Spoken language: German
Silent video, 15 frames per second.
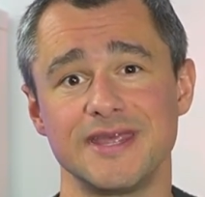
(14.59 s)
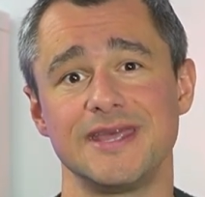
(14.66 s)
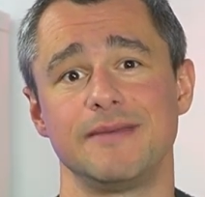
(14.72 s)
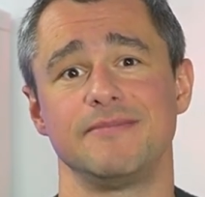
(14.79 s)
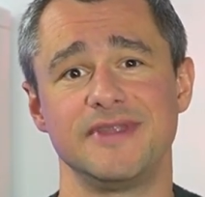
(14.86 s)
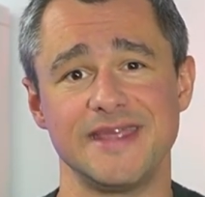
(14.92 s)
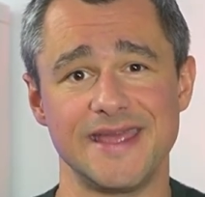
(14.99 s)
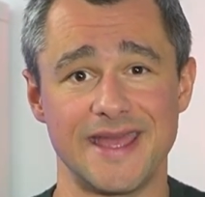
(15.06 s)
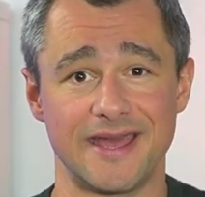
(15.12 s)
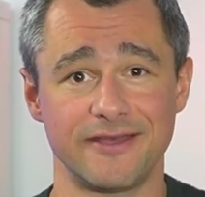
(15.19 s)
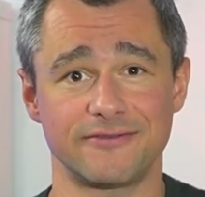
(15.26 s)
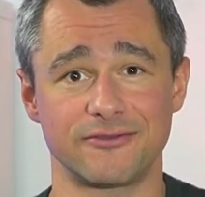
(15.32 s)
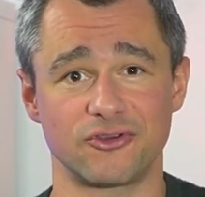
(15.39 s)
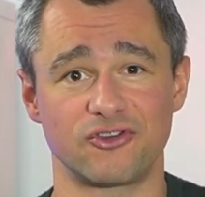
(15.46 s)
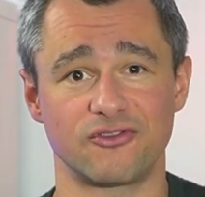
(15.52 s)
eben die
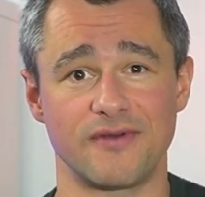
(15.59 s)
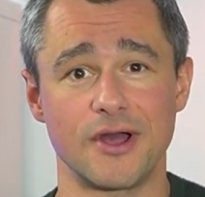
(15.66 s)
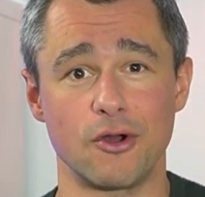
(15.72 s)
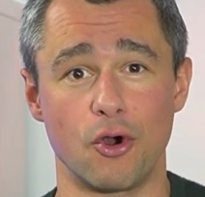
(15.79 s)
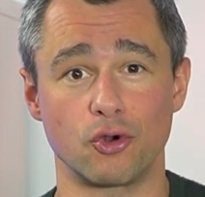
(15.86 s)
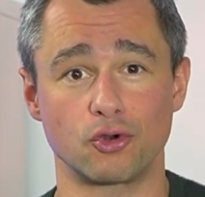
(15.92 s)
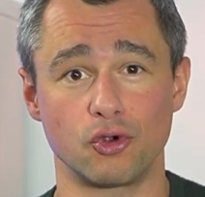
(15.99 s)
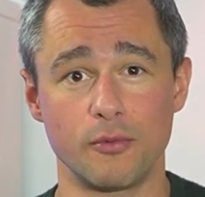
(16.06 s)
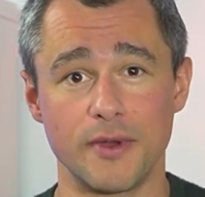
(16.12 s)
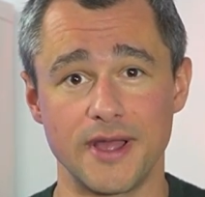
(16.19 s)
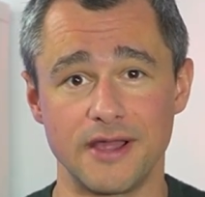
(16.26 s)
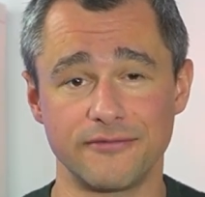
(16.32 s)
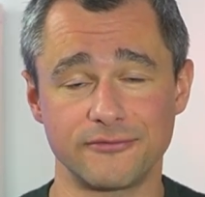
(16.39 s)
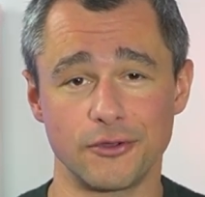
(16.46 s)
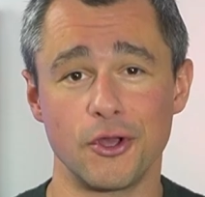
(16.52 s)
erste schwache
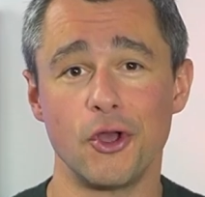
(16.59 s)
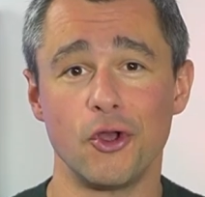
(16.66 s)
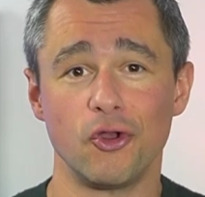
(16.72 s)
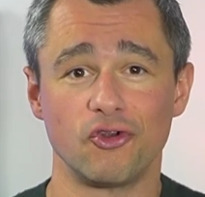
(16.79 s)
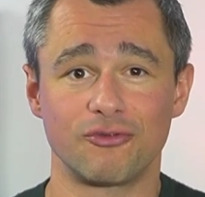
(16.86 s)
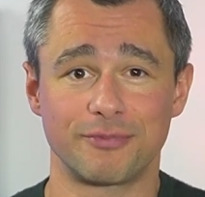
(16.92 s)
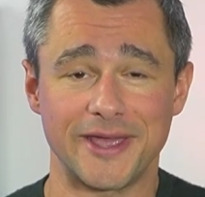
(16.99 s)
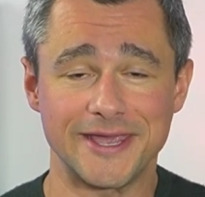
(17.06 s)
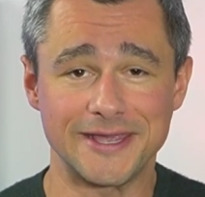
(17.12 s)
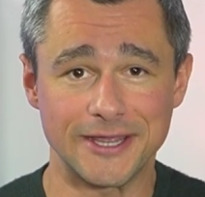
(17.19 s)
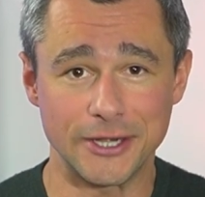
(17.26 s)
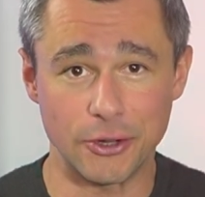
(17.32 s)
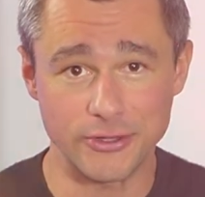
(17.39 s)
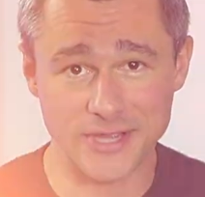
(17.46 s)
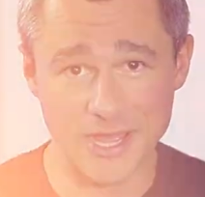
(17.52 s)
Oktoberhälfte sprechen genau